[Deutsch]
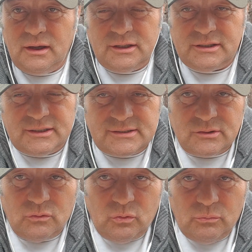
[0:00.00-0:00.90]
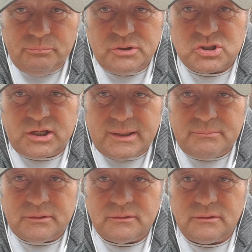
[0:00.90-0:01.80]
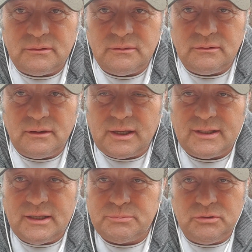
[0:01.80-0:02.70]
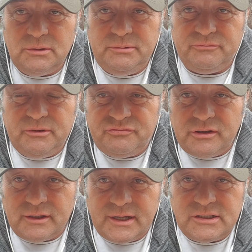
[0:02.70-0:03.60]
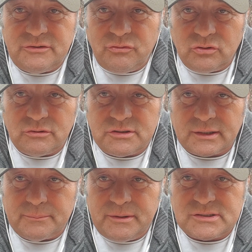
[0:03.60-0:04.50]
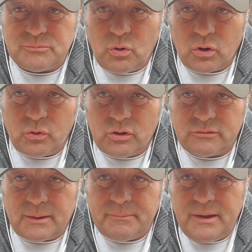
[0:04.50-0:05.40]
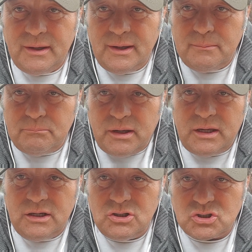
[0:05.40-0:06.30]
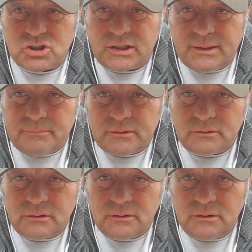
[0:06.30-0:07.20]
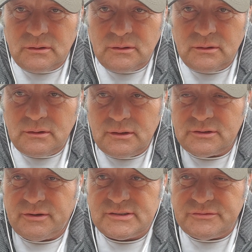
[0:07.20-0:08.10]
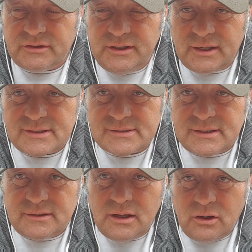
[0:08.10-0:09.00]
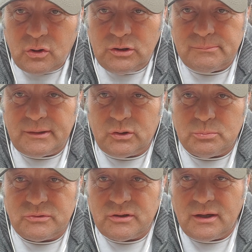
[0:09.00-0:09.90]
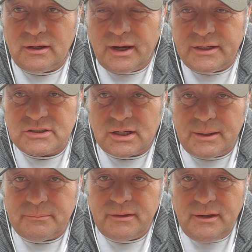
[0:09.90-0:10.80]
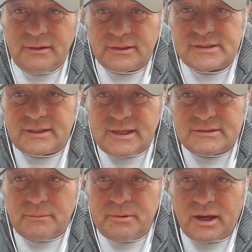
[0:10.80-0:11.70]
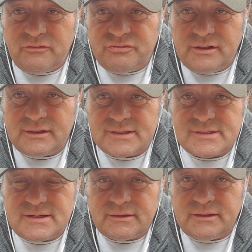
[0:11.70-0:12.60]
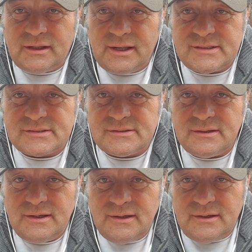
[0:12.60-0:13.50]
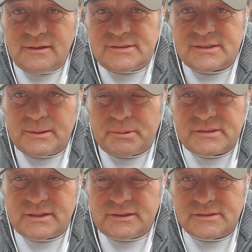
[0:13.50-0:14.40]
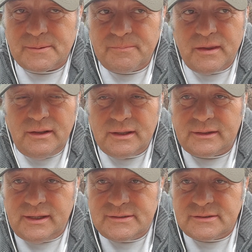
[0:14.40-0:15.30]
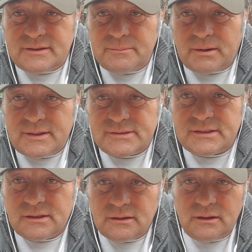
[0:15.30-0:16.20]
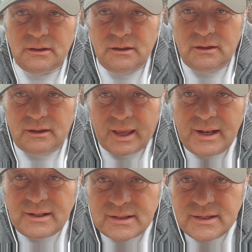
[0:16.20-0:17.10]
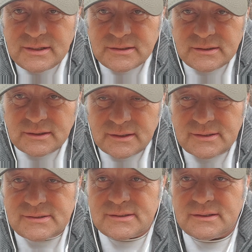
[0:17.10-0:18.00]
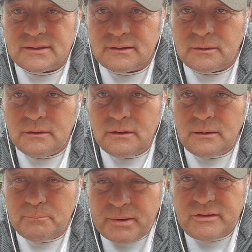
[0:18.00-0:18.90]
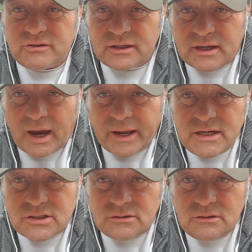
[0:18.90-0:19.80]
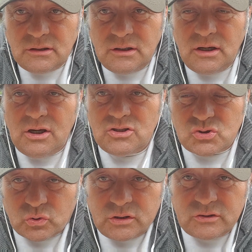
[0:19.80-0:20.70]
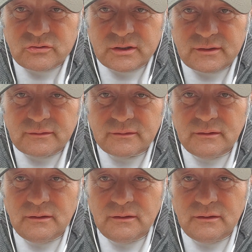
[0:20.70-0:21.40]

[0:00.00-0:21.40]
Es ist beschämend ich, mir, mir fehlen da echt die Worte, die ich am nächsten Morgen gehört habe. Beschämend. Ich weiß nicht, wie ihr das seht. Könnt ihr mal in die Kommentare reinschreiben. Das ist das erste, was mir einfällt jetzt hier, was in der letzten äh, Zeit passiert ist. Das nächste Thema ist hier, endlich ist äh, Patrick Reichen zurückgetreten